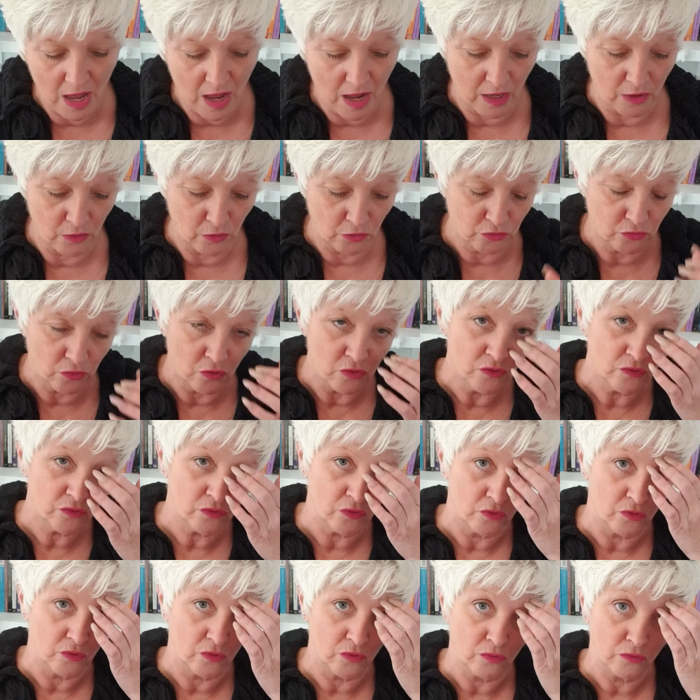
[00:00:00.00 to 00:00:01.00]
Alors donc,
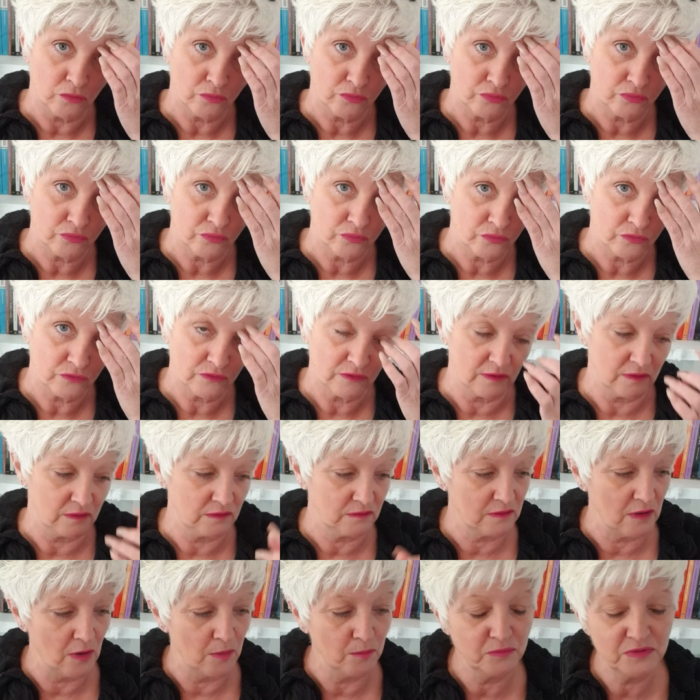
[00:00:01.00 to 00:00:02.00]
euh,
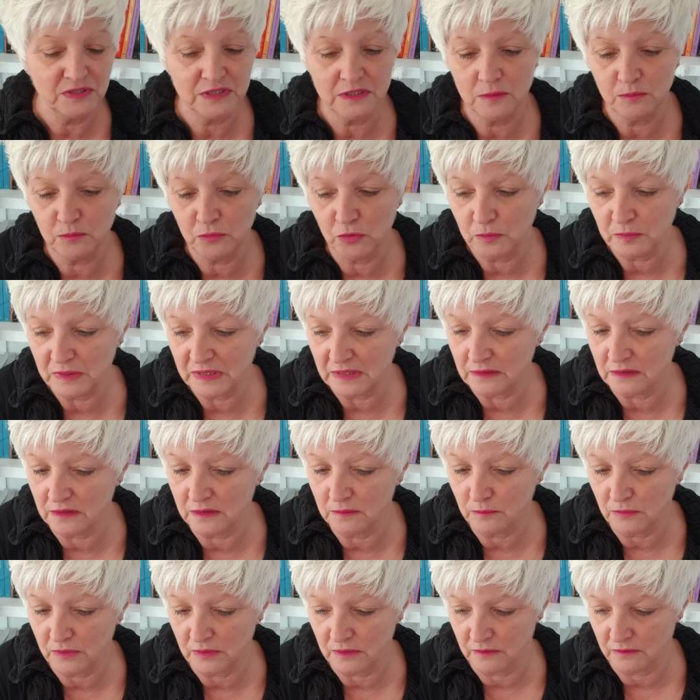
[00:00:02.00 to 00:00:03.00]
c'est un petit peu
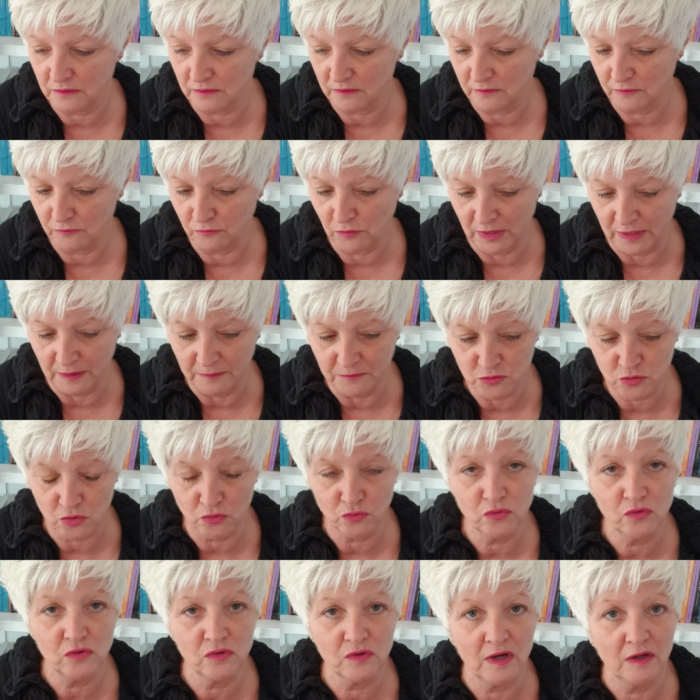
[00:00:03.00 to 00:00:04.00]
pénible, euh, voilà.
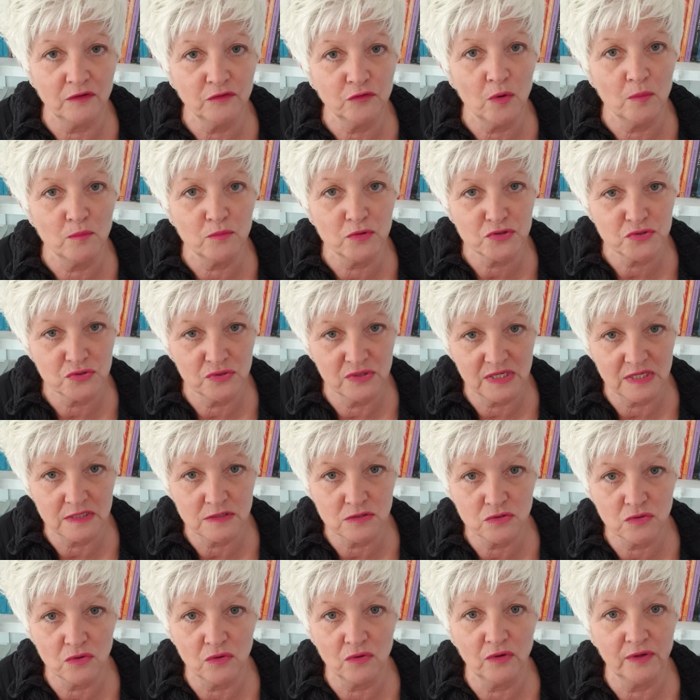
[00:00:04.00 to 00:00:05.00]
Surtout que quand on pose une
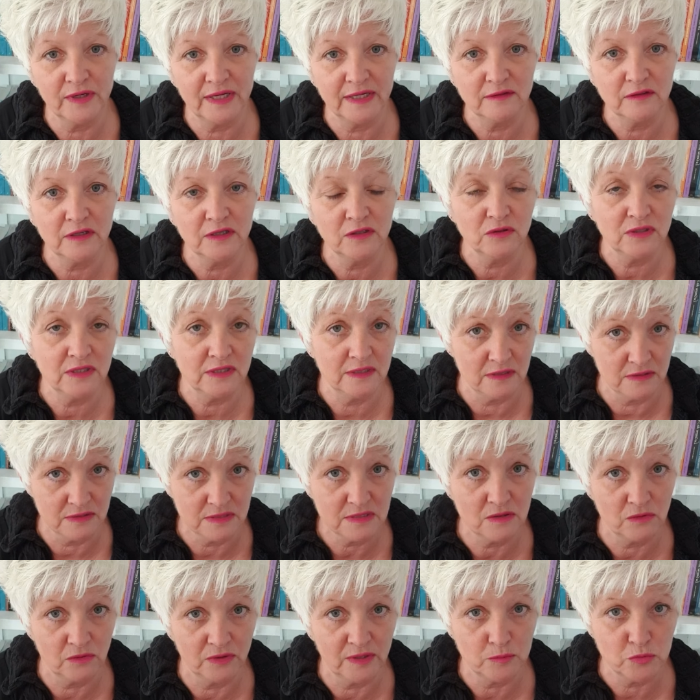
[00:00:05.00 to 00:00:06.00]
question, qu'on attend une
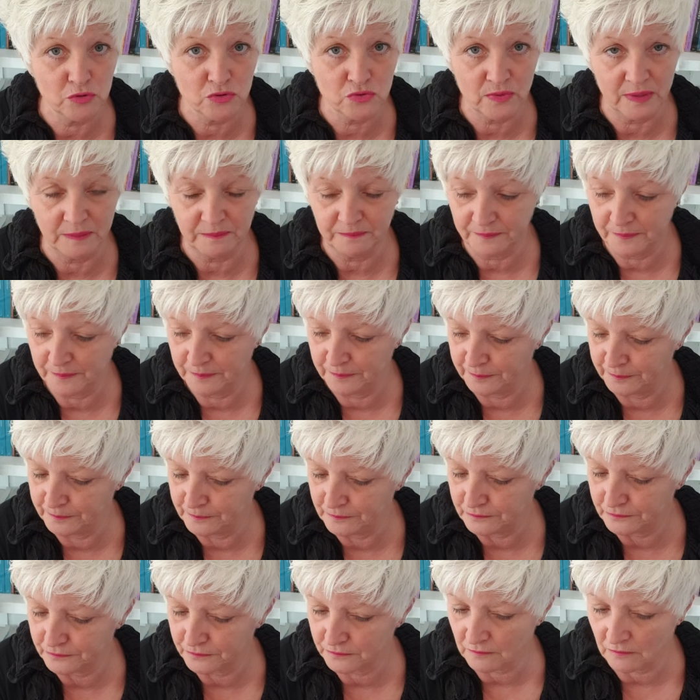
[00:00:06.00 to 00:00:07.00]
évidence et qu'on a besoin.
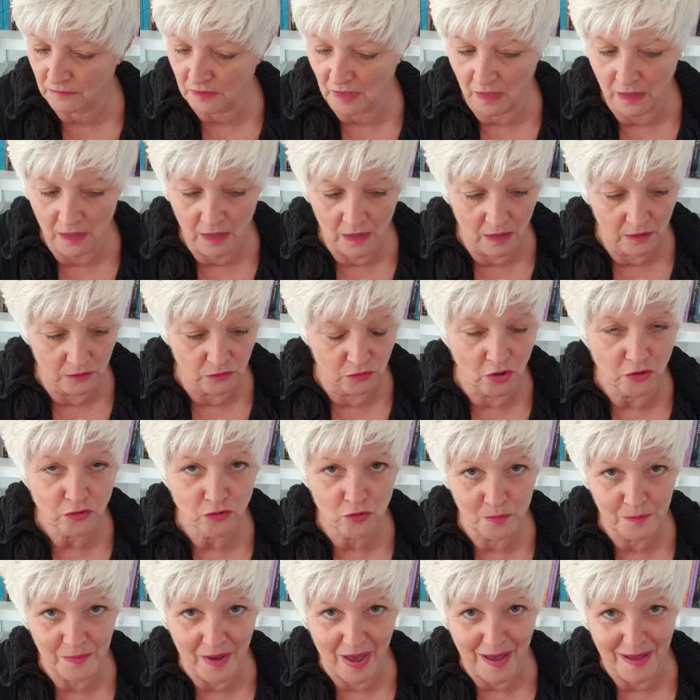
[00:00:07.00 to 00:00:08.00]

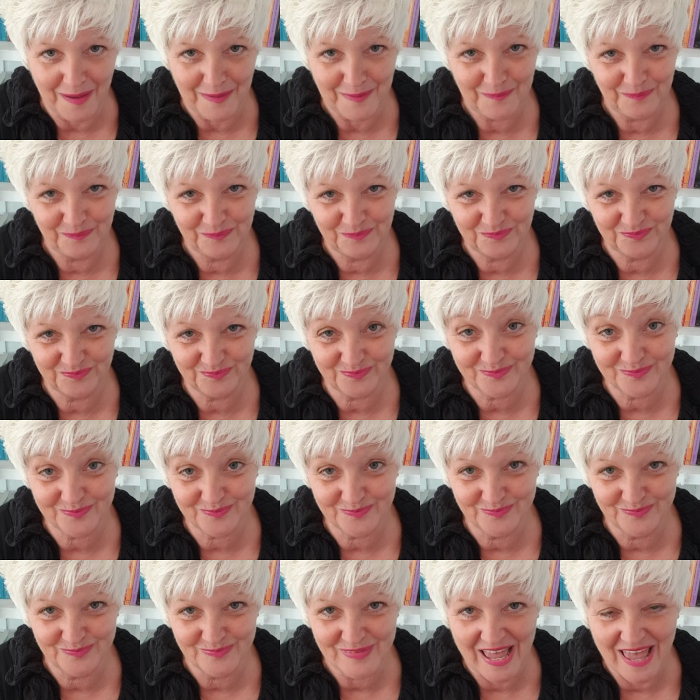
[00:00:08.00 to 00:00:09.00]
D'autre part,
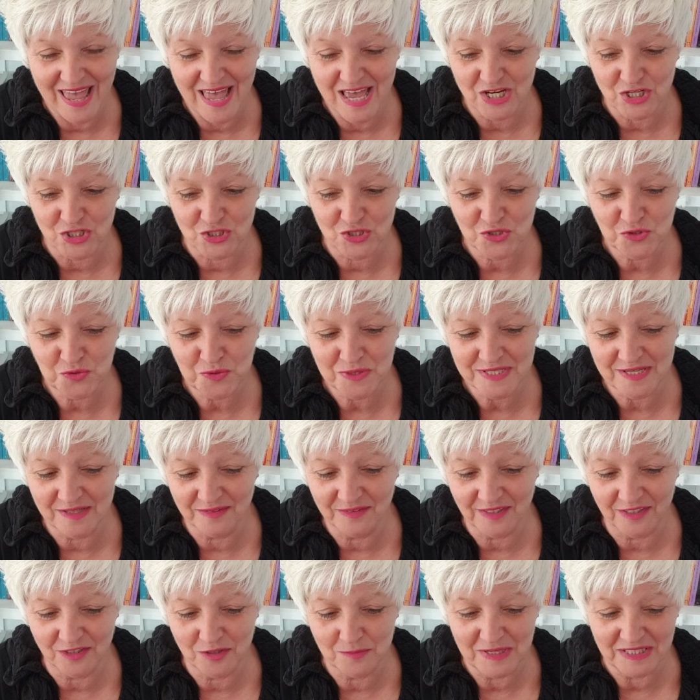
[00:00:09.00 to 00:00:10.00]
je suis en
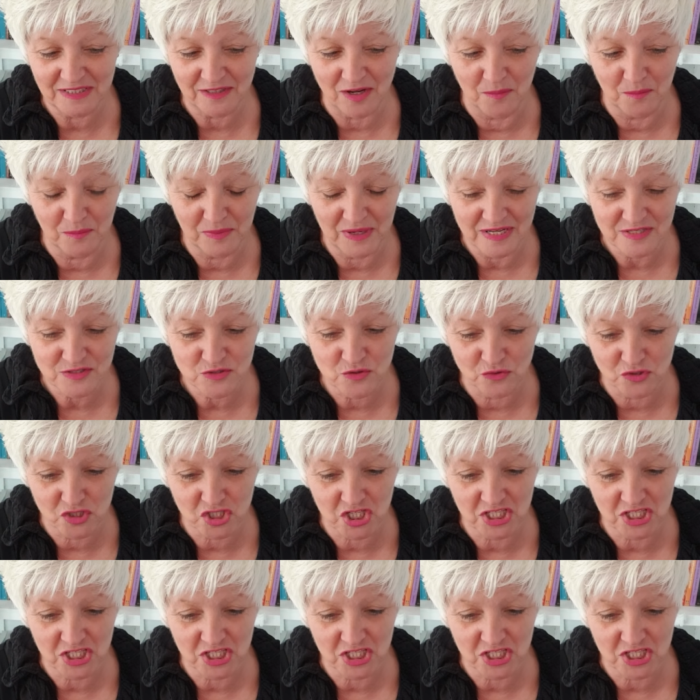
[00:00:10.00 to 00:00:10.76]
train de mettre en place, donc